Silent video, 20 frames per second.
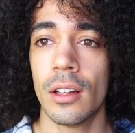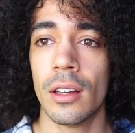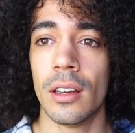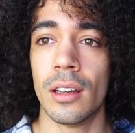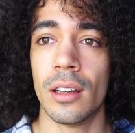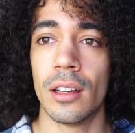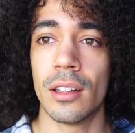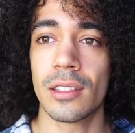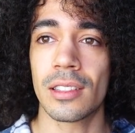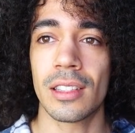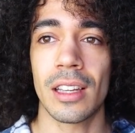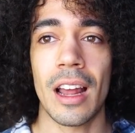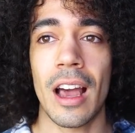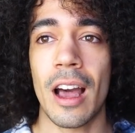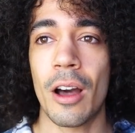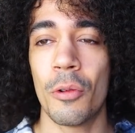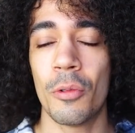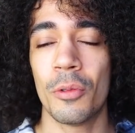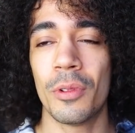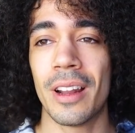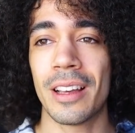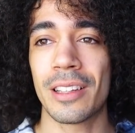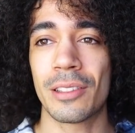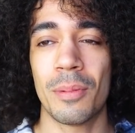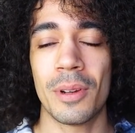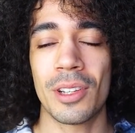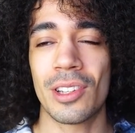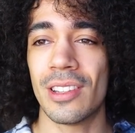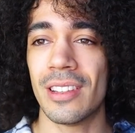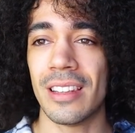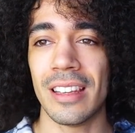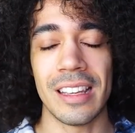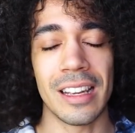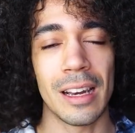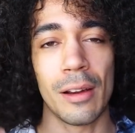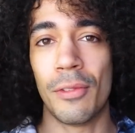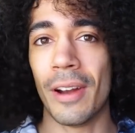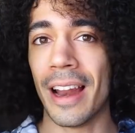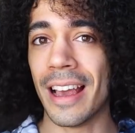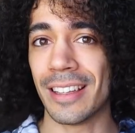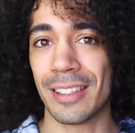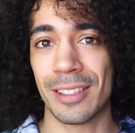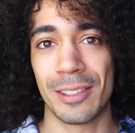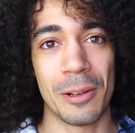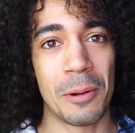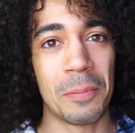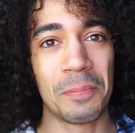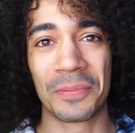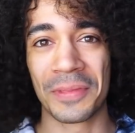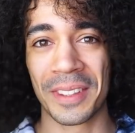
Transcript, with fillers: Uh, sarà una specie di riflesso,